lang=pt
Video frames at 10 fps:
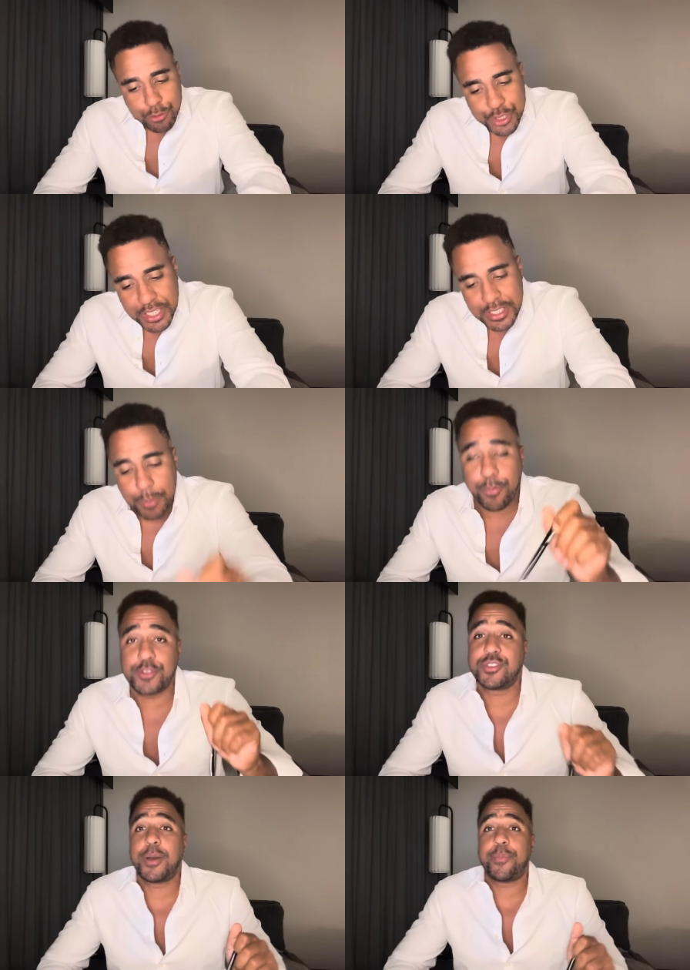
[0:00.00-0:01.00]
o dia
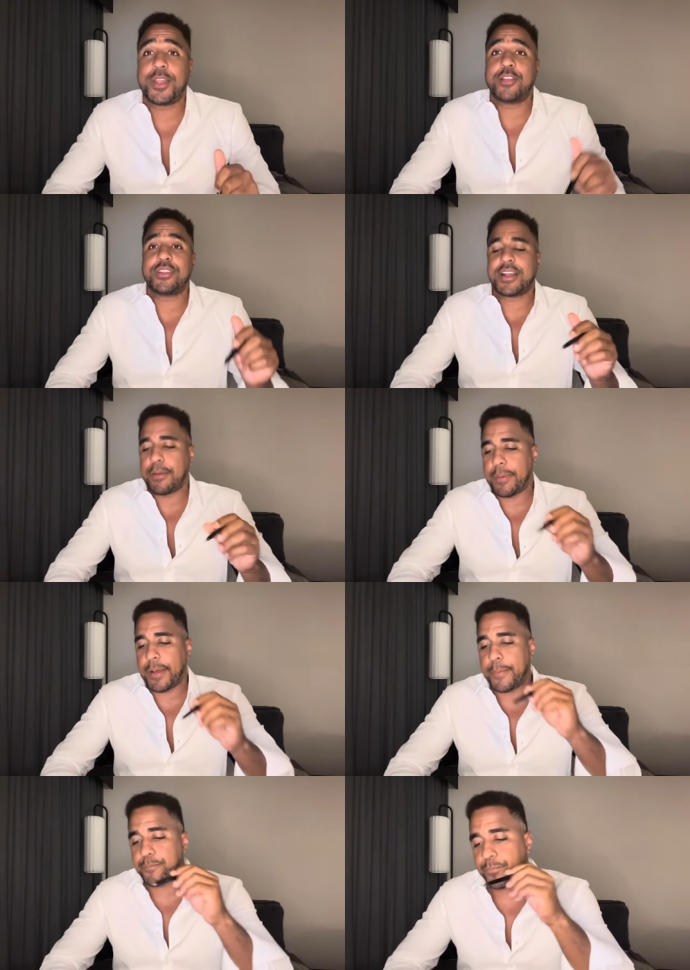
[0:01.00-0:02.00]
depois do campeonato acabar.